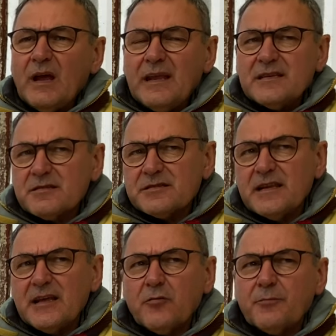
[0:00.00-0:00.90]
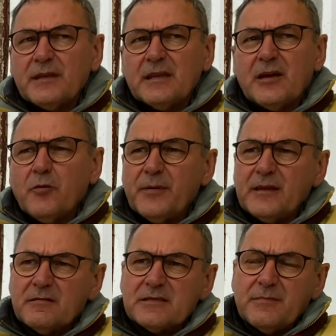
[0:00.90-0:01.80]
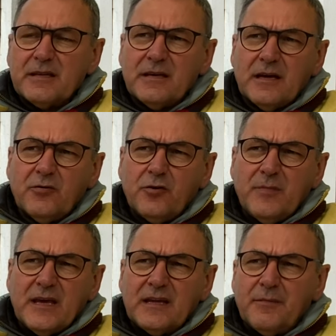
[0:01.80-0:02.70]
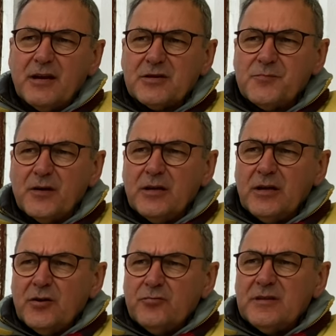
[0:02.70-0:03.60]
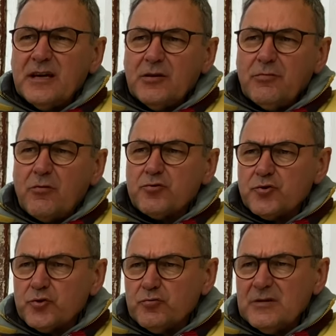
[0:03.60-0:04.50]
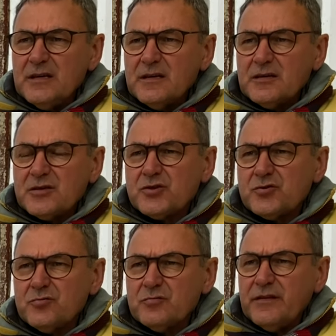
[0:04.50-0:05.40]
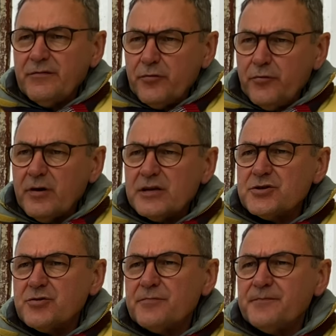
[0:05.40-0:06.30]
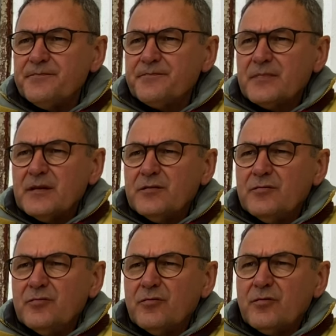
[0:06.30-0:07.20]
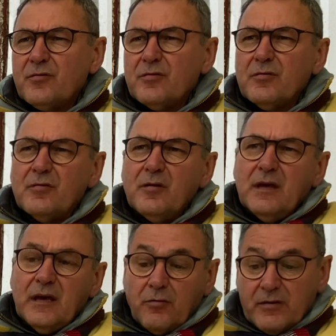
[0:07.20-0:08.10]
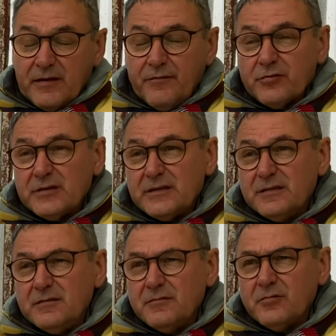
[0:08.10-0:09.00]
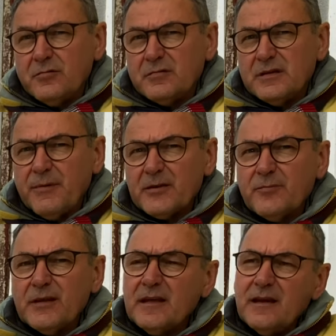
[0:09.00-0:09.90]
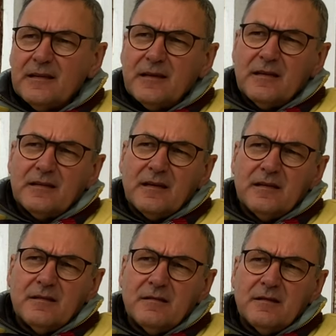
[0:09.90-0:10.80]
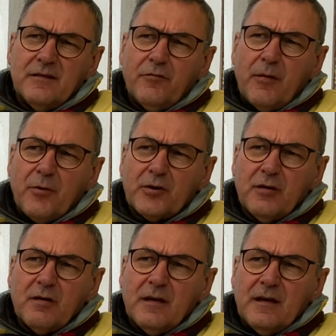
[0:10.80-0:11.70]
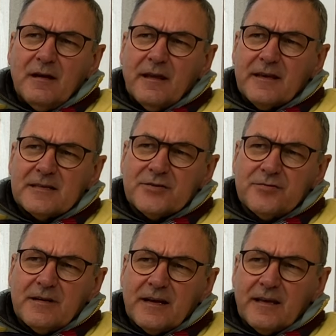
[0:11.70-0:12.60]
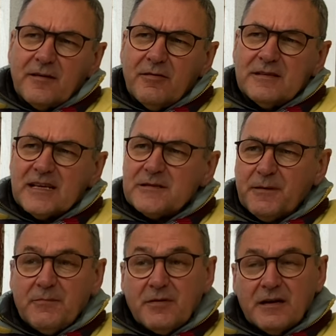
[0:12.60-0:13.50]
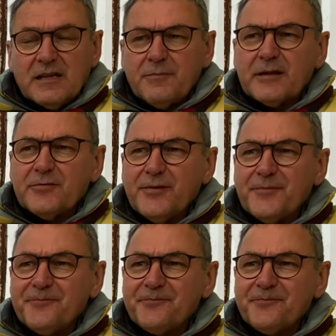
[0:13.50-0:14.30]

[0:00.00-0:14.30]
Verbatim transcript: L'essentiel des, compétences en matière économique et d'aménagement du territoire aujourd'hui sont dévolues aux régions. Donc, euh, et le niveau euh, départemental est un niveau important. Les questions agricoles s'expriment dans les départements.